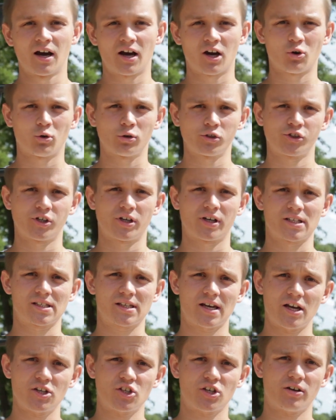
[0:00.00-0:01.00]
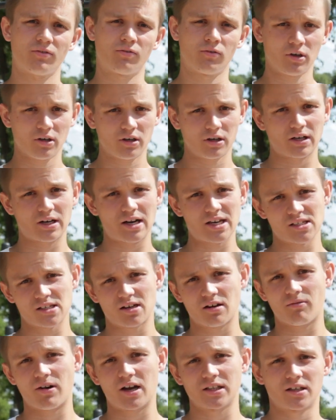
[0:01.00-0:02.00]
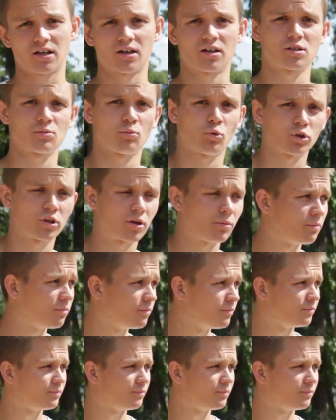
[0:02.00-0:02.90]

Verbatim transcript: хорошая раскачка в разных хватах. Смотрим.